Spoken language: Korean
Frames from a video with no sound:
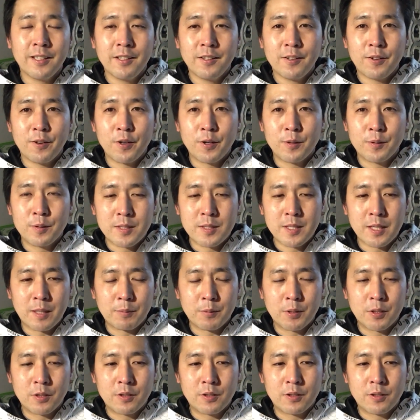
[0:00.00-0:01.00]
어여는
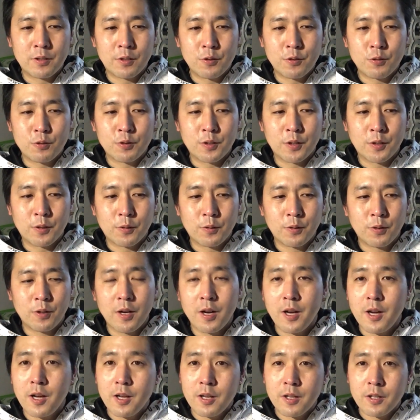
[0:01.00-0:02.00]
장면들을 연출했고
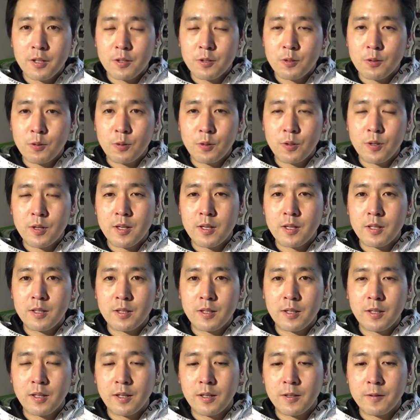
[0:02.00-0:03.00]
그리고 이
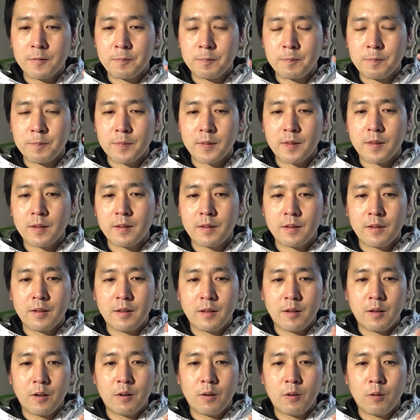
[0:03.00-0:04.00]

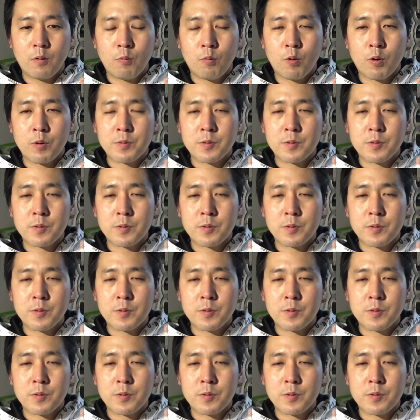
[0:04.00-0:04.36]
워프